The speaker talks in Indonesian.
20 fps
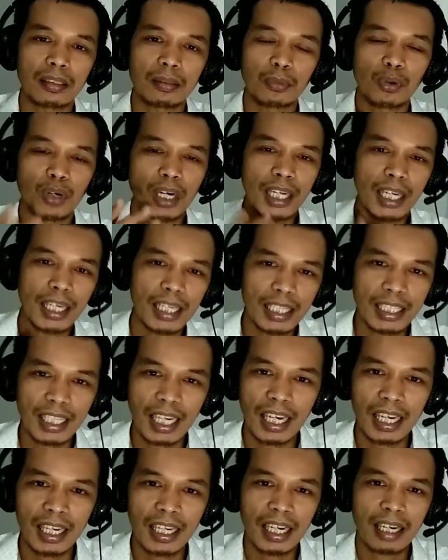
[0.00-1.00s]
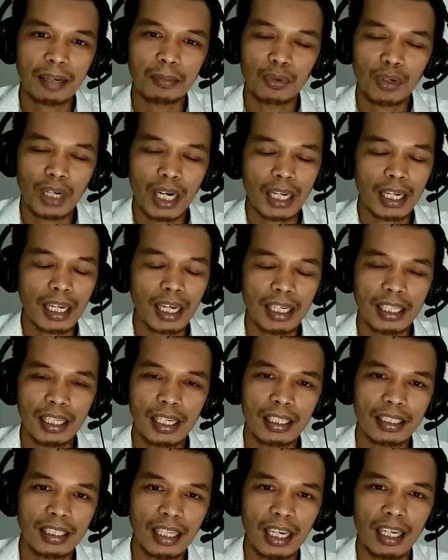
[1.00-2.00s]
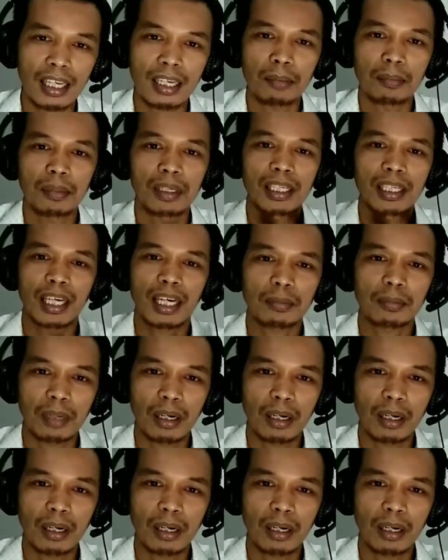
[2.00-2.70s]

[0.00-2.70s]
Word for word: bukan hanya saya ya, bukan hanya saya yang melihat